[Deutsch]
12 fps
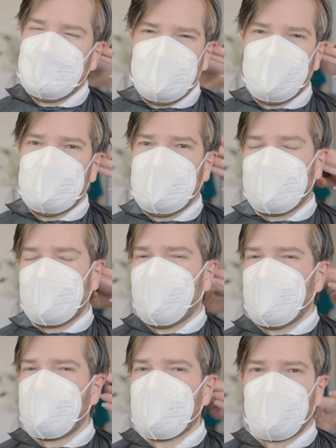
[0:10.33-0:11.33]
Aber ich
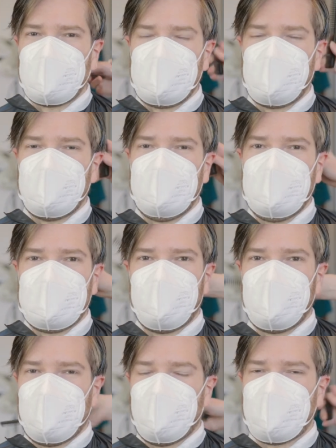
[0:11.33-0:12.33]
glaube, wenn ich es mir so richtig überlege,
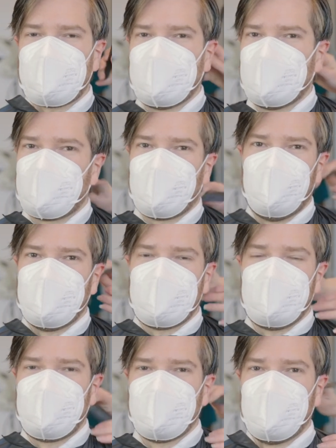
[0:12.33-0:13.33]
mit der Maske kommt
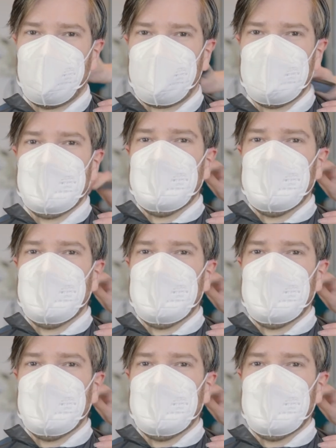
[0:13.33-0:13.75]
es nicht so gut.